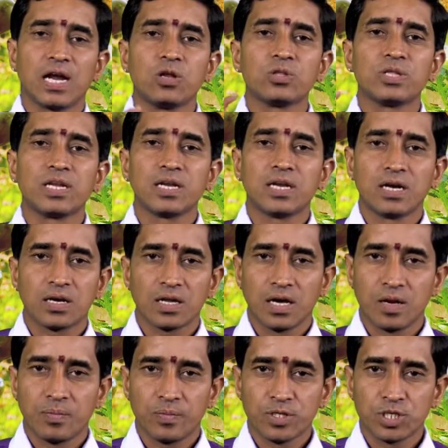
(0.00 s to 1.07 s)
కళ్ళు
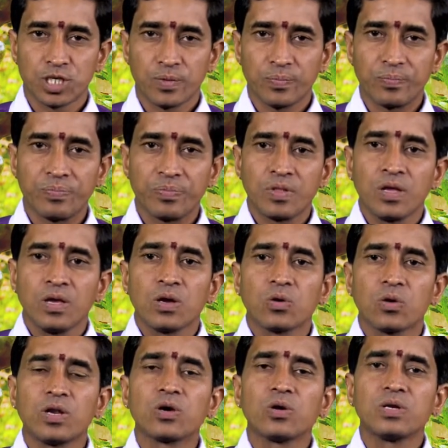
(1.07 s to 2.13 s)
తిరిగినట్టుగా అనిపించడం
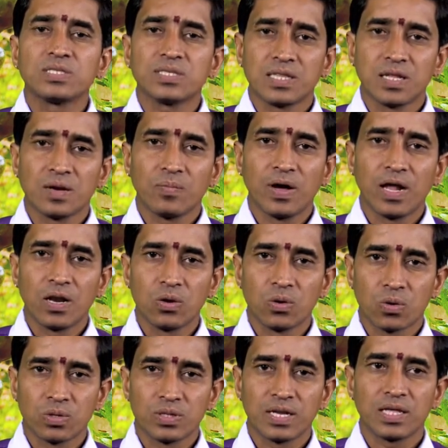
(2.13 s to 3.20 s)
కొన్ని కొన్ని సందర్భాల్లో
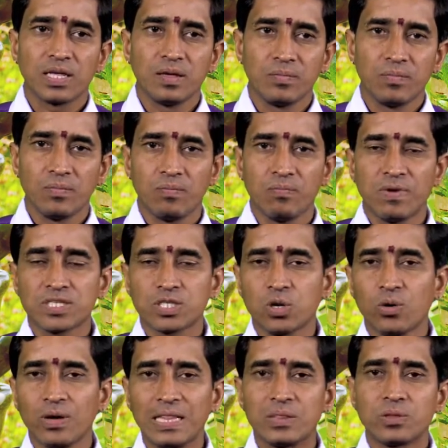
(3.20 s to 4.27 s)
కొందరికి
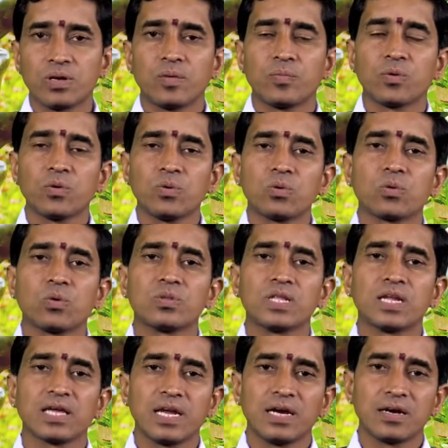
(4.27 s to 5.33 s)
బస్సులో వెళ్తున్నప్పుడు
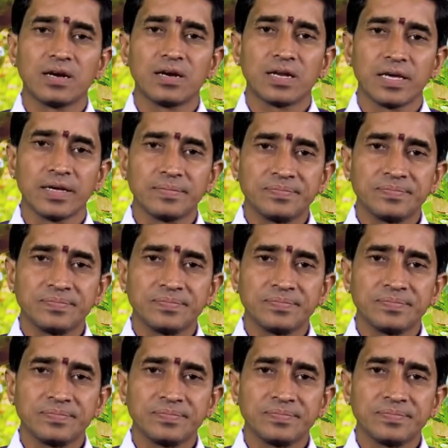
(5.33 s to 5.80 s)
కొందరికి ఏంటంటే